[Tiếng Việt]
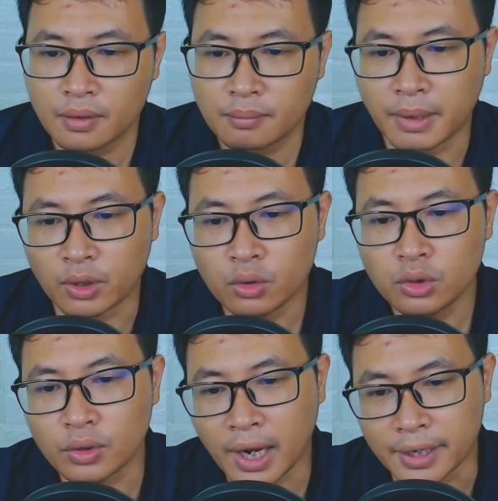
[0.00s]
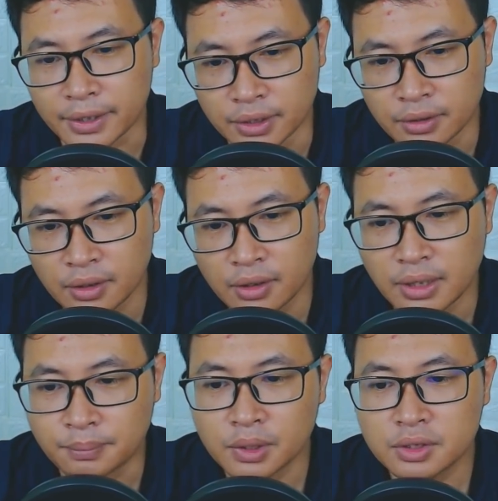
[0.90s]
Mảnh hỗn độn hải kia
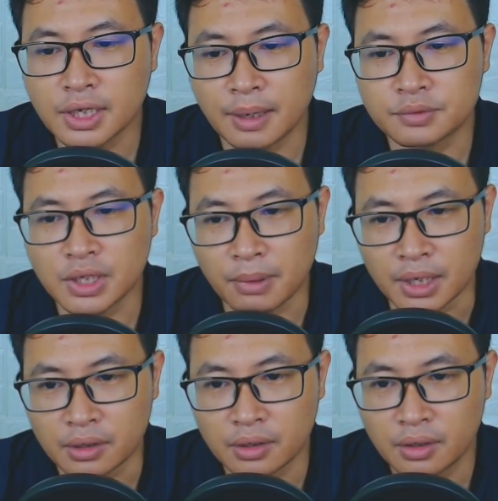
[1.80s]
Lập tức trên âm xà bầy